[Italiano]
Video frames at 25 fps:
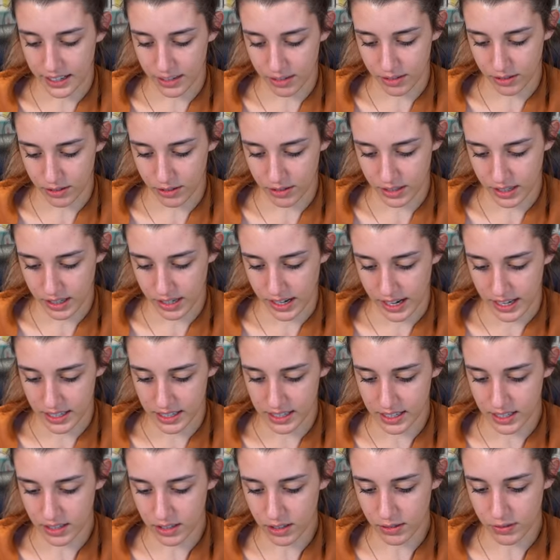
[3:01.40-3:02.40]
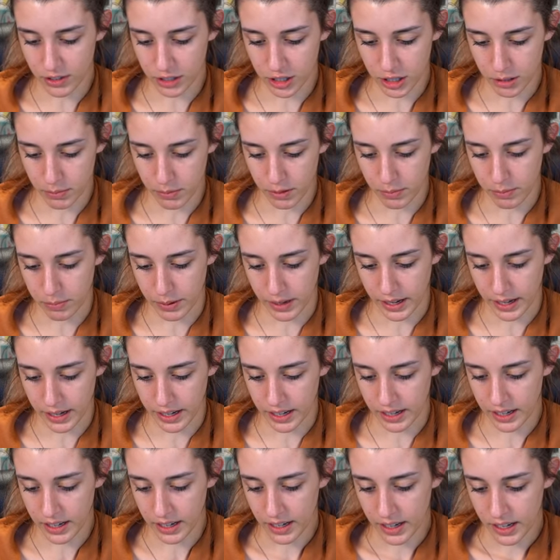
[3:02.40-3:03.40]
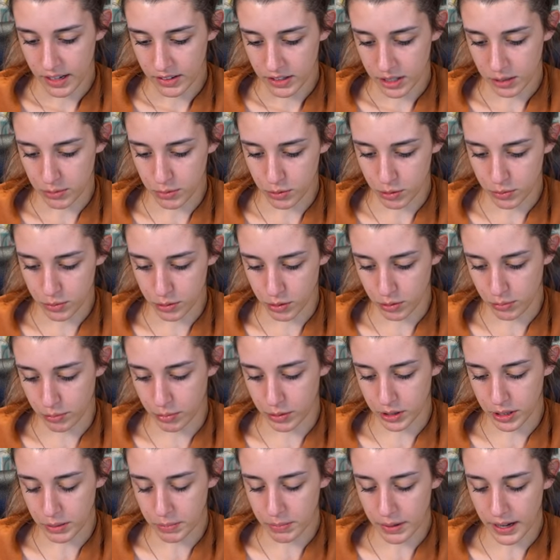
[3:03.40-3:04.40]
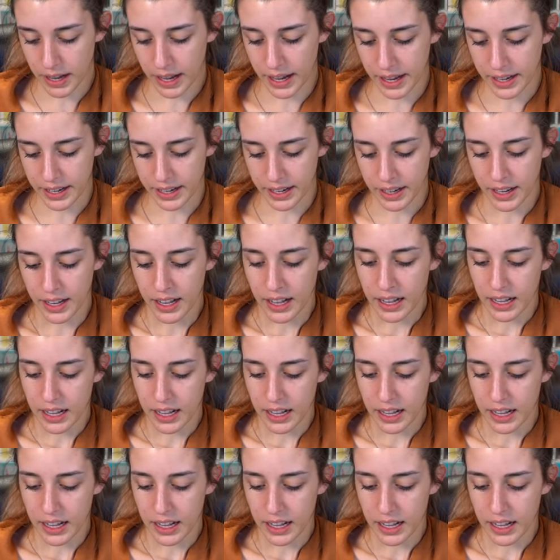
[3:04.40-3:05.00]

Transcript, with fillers: ecco, classico, facciamo il pane, facciamo subito un po' di pane,